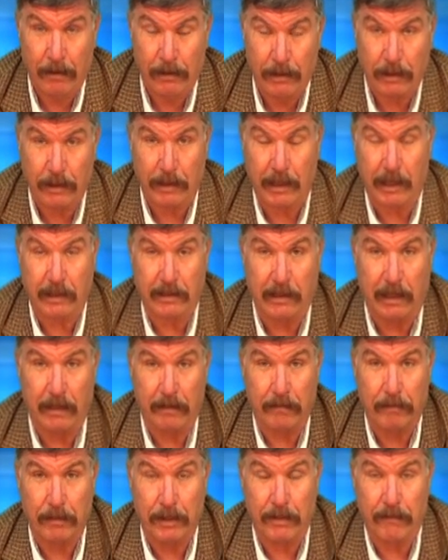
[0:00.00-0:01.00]
Şimdi
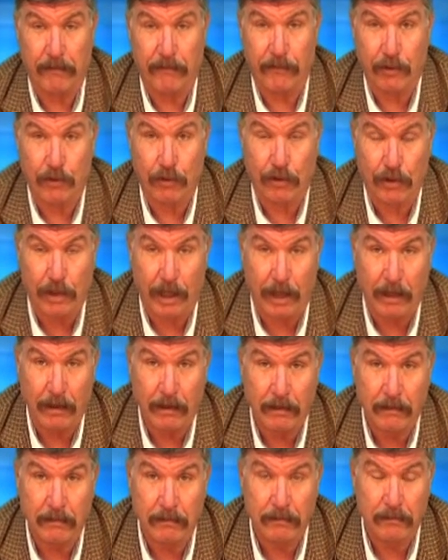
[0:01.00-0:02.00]
geçen bir videoda
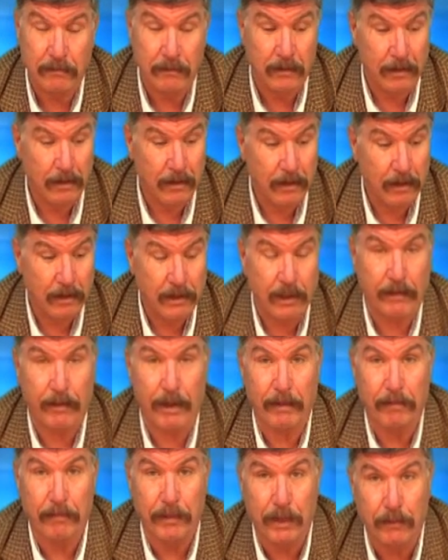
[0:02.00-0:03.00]
işte
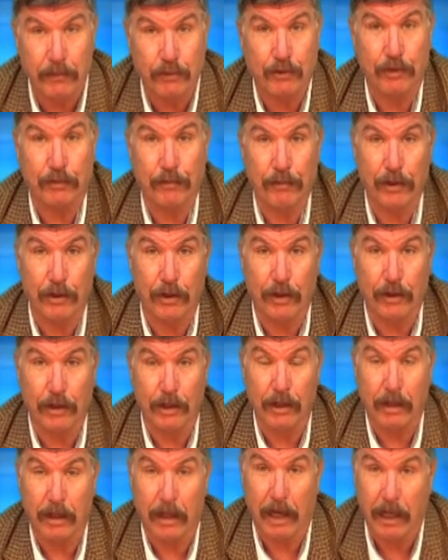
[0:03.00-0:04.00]
ben bir buçuk
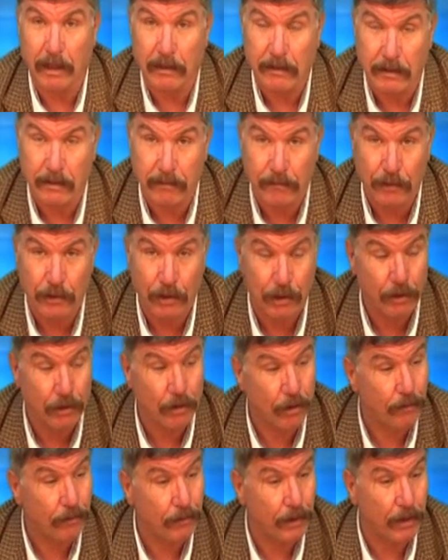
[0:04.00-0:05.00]
milyona attım diyor.
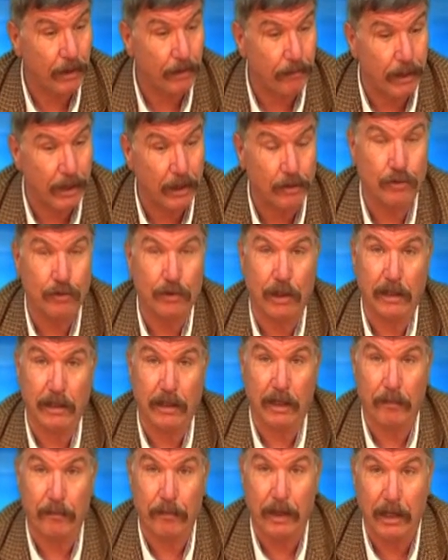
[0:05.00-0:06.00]
O biri ben şu
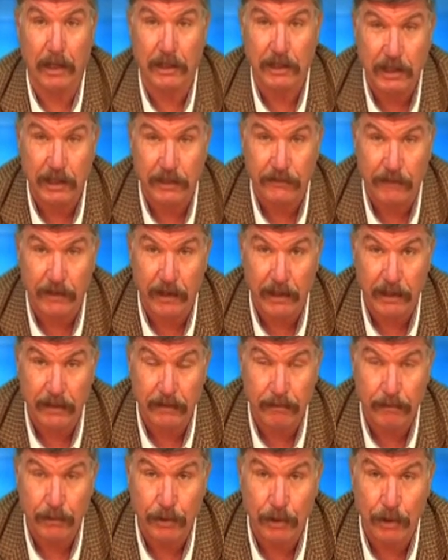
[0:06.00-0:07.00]
kadar bahşiş
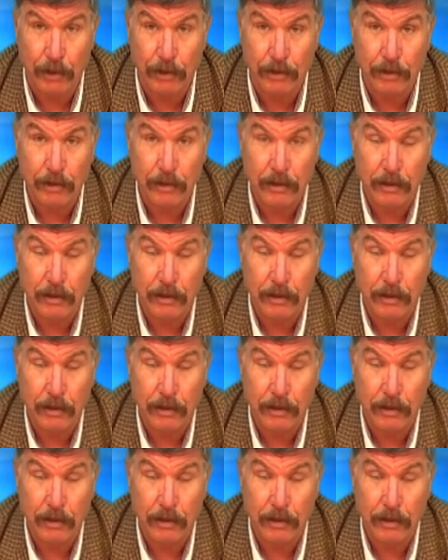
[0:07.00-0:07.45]
verdim diyor.